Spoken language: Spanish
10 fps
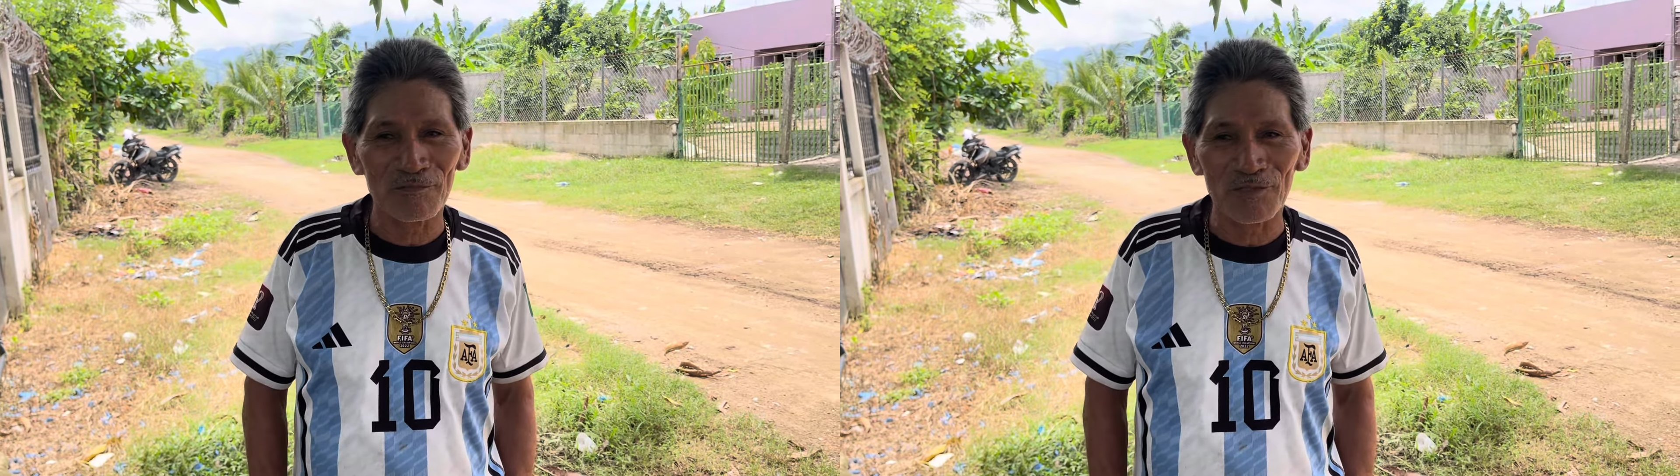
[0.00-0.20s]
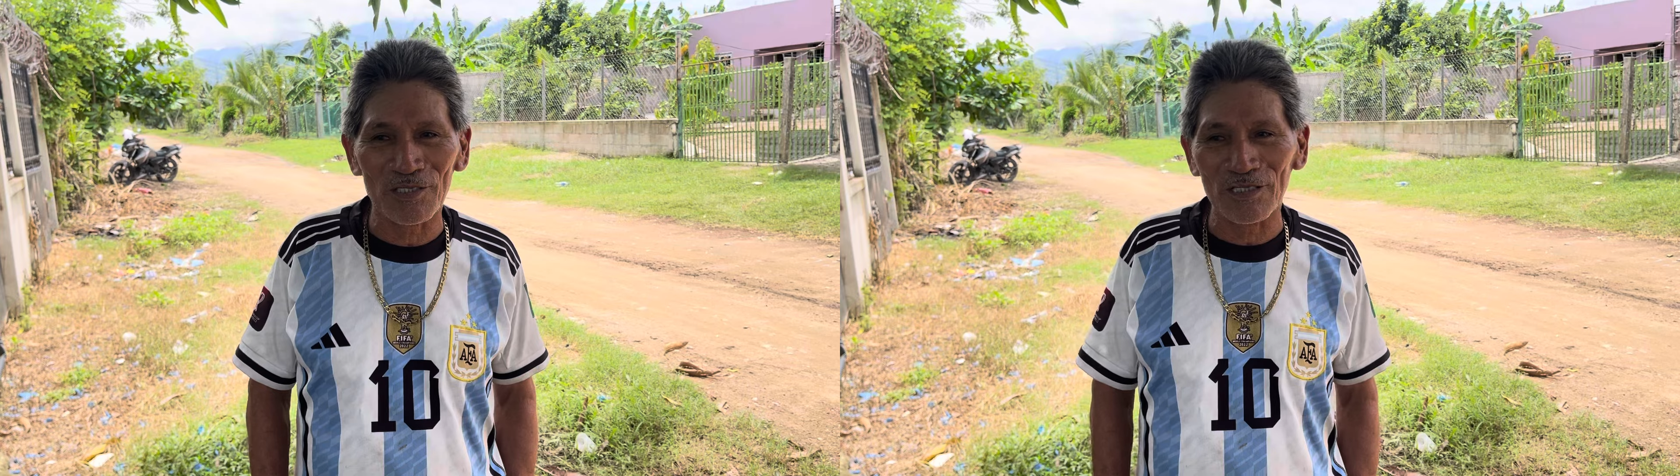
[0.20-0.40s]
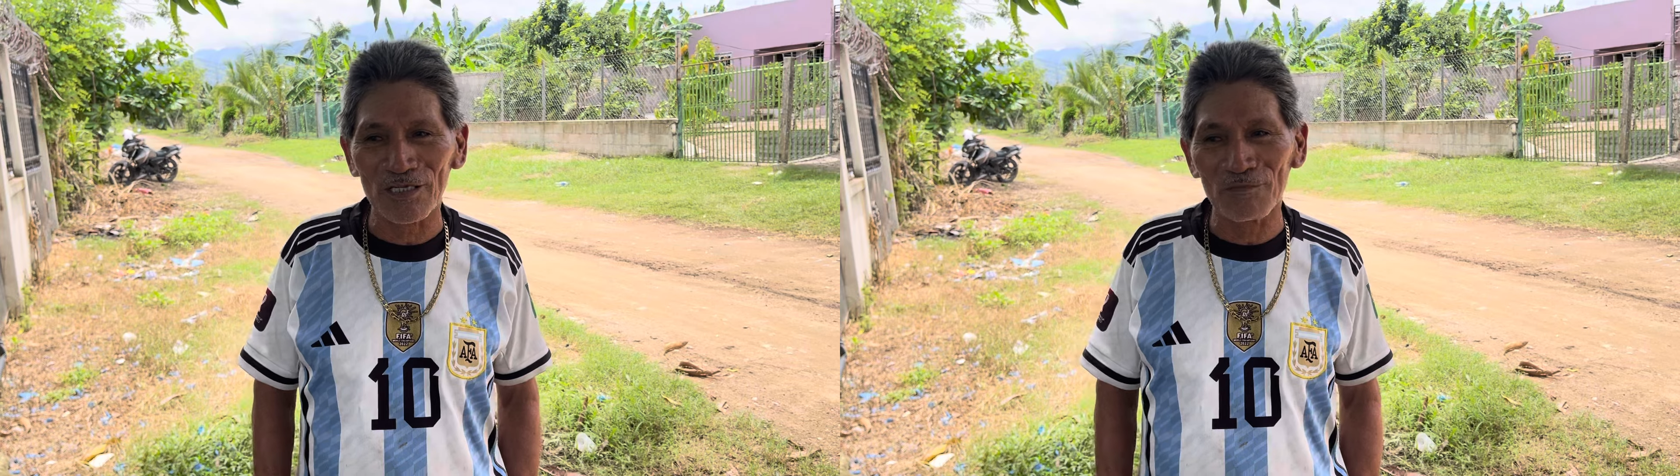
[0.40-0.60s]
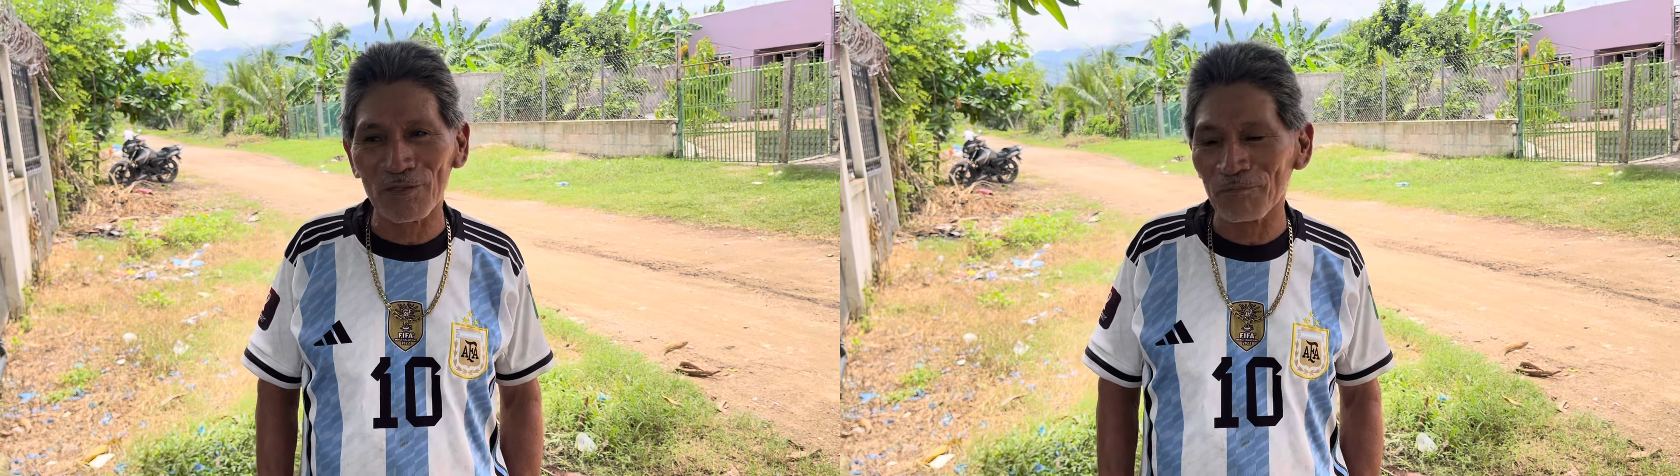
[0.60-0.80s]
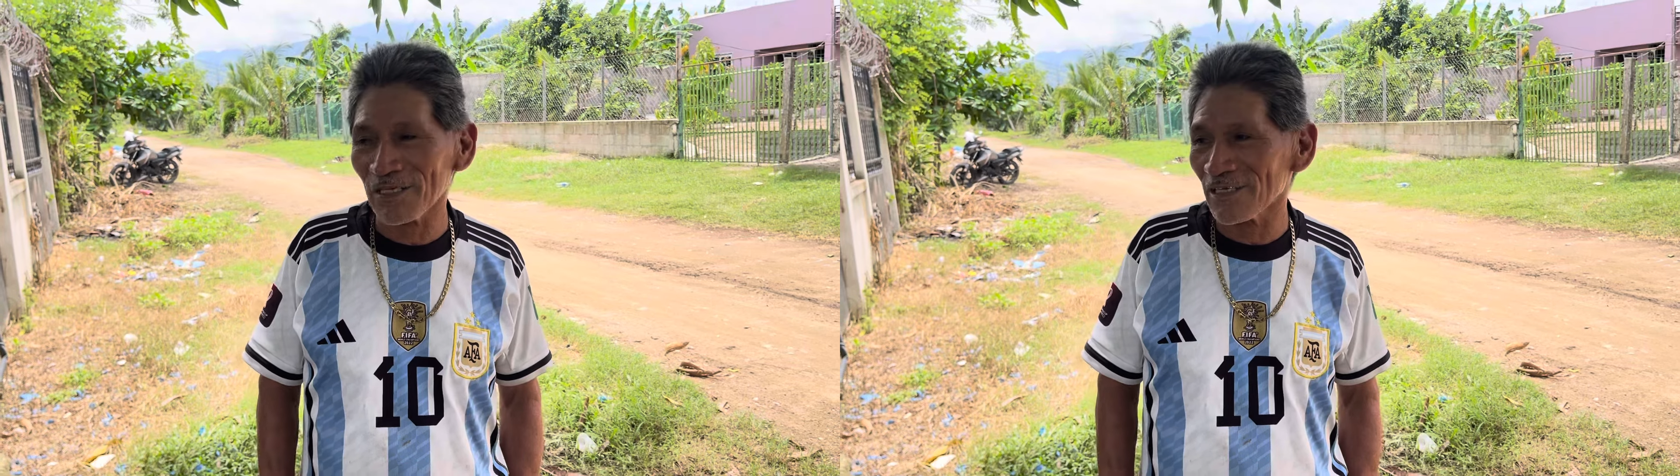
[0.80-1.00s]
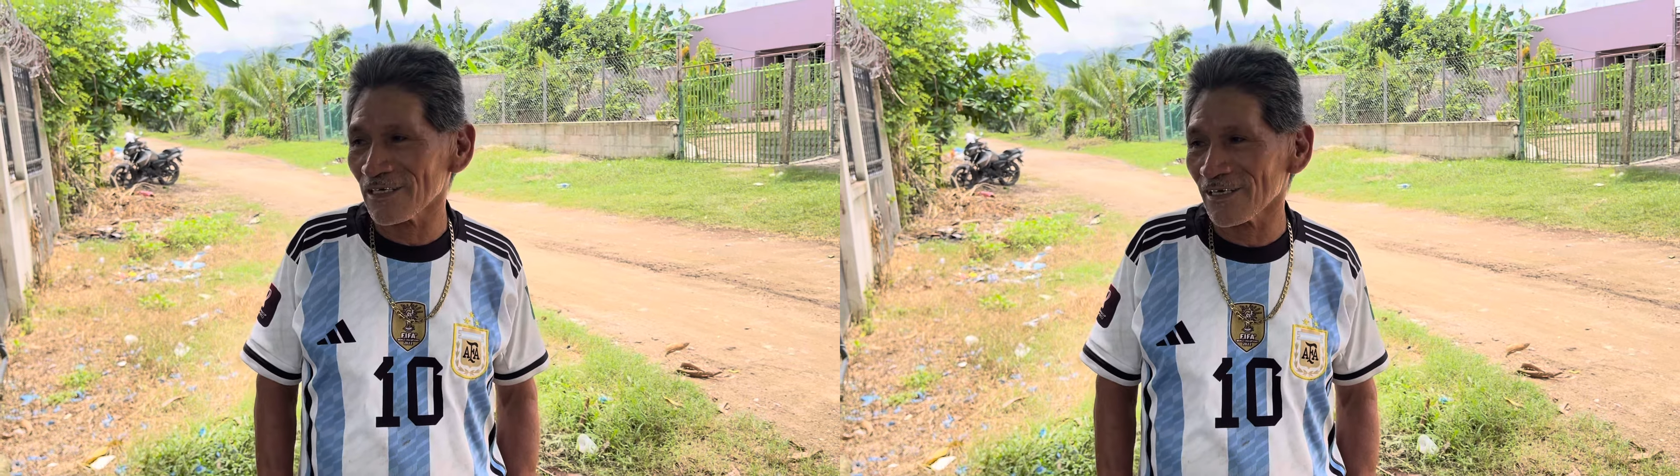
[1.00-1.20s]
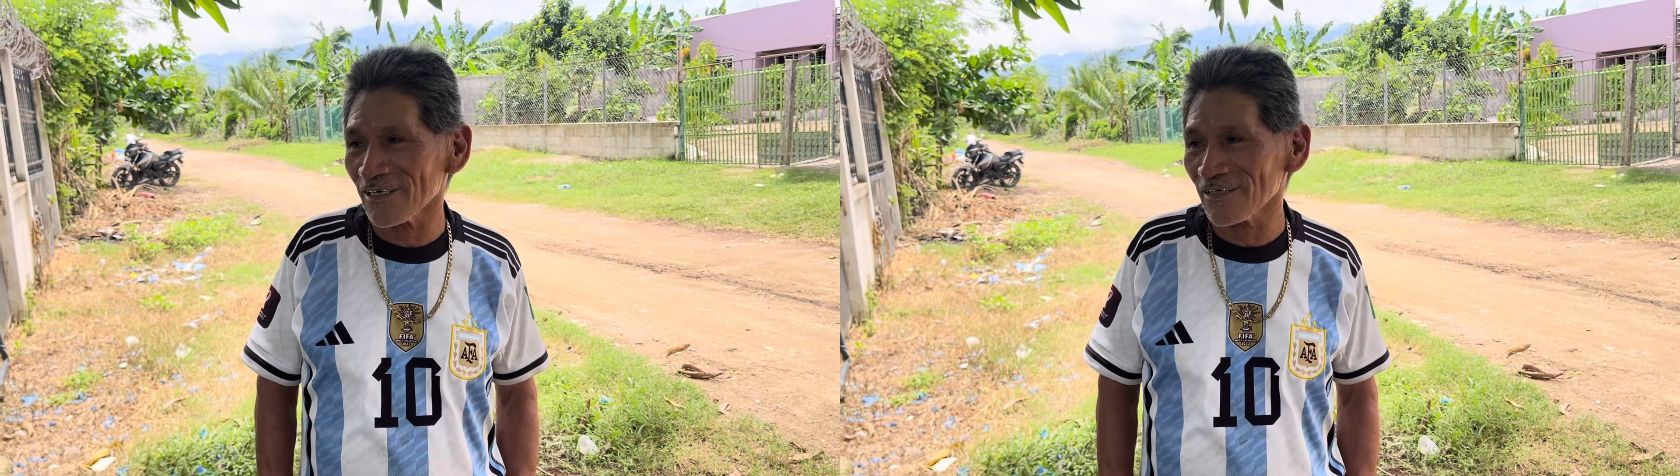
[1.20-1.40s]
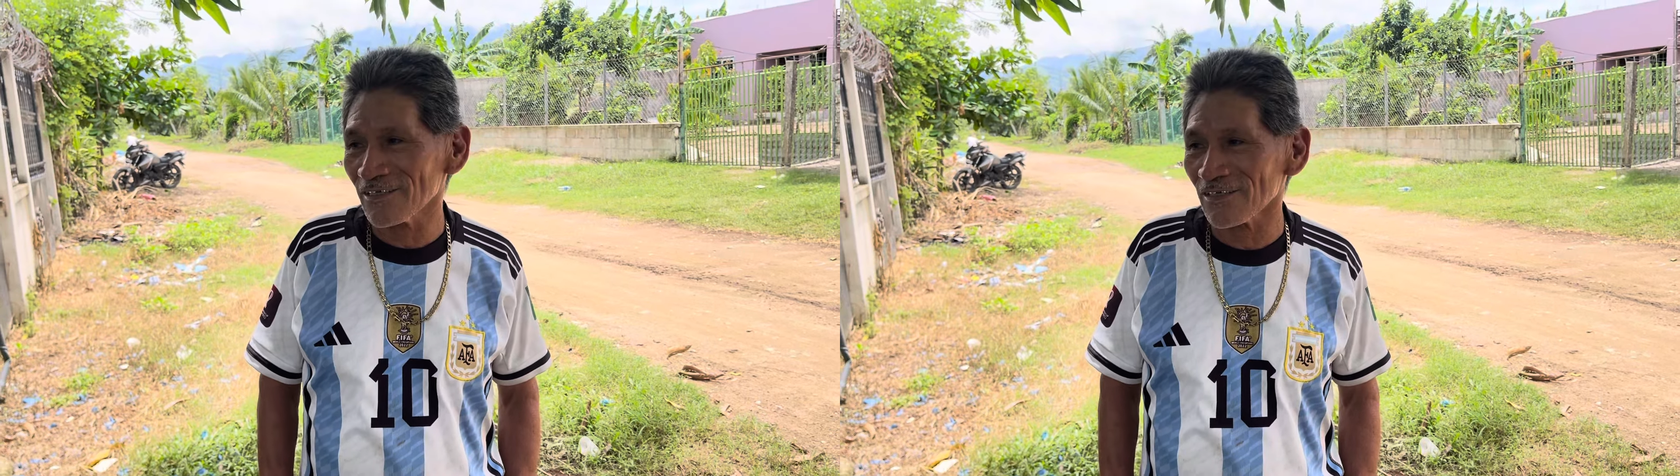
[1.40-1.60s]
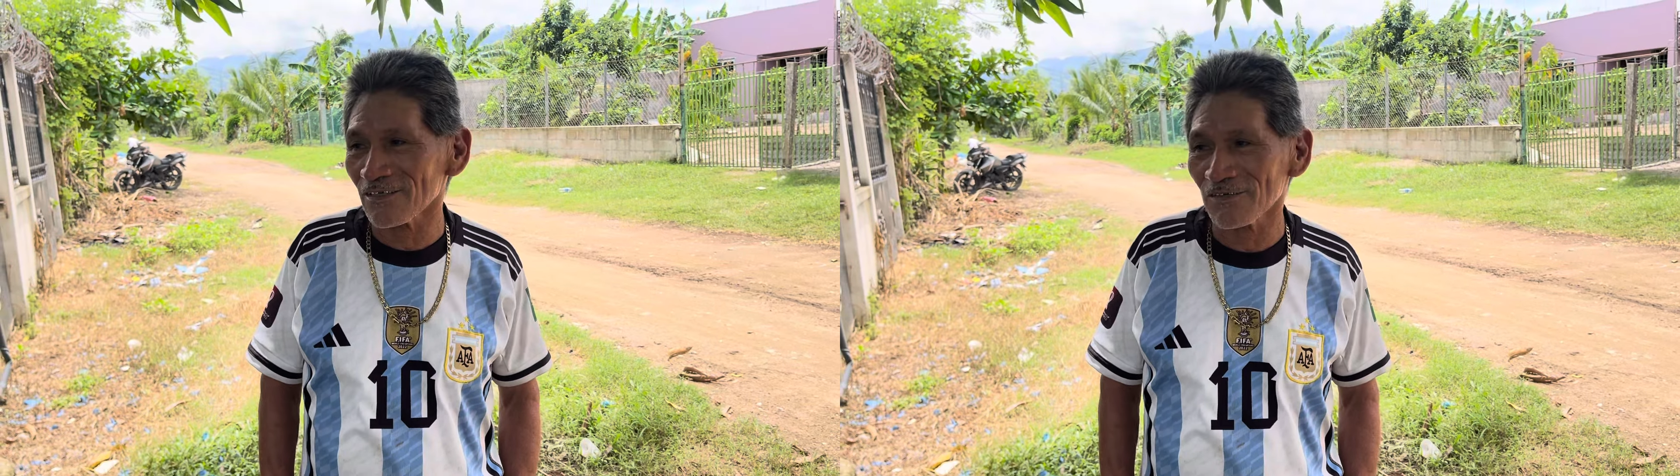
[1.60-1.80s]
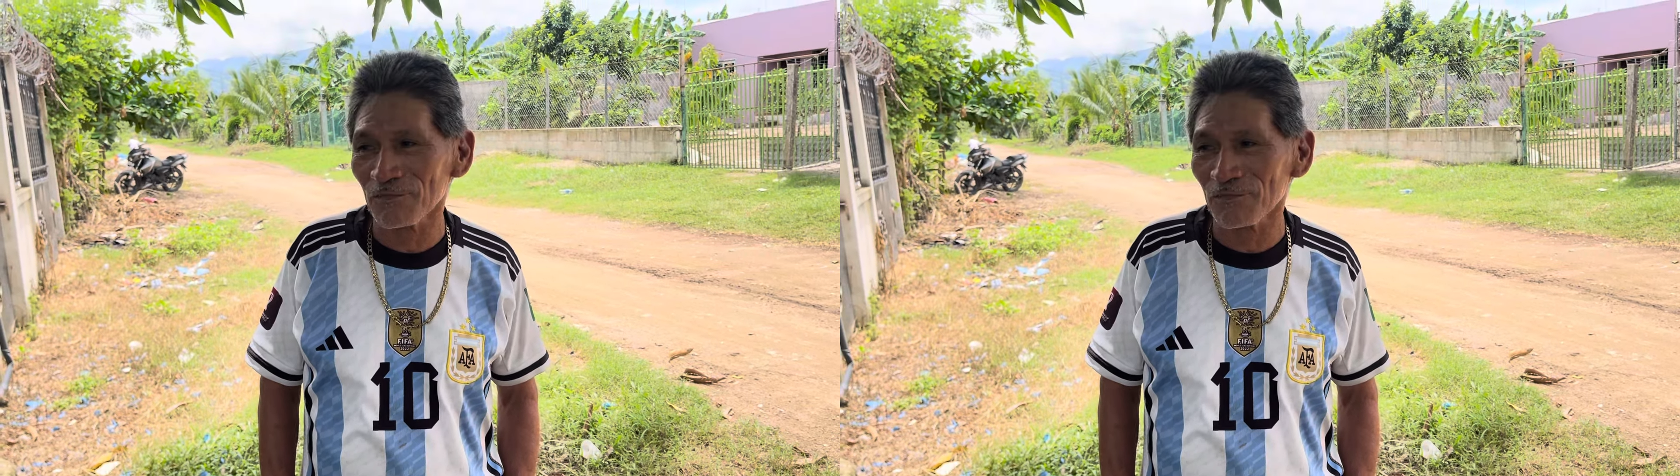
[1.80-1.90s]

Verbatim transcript: Porque ya las papitas ya las hice.